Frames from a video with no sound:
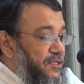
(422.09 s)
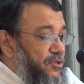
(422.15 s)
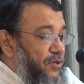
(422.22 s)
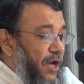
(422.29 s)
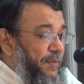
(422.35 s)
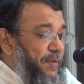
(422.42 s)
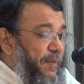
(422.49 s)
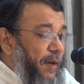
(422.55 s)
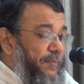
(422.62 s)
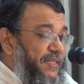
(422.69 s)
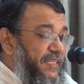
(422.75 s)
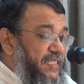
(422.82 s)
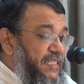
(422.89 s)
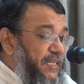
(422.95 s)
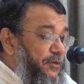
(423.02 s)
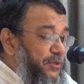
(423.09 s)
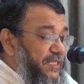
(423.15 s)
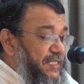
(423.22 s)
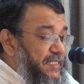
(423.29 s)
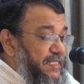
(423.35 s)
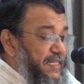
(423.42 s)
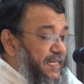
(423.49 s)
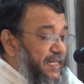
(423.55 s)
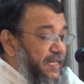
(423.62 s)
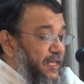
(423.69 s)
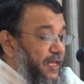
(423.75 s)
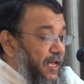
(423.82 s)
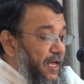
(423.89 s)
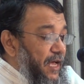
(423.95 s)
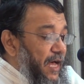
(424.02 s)
সো আমি ভাবতে চেষ্টা করতেছি যে
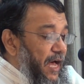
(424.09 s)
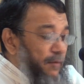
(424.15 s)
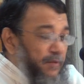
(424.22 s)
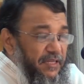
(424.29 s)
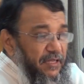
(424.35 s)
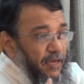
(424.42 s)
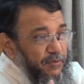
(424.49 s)
আমি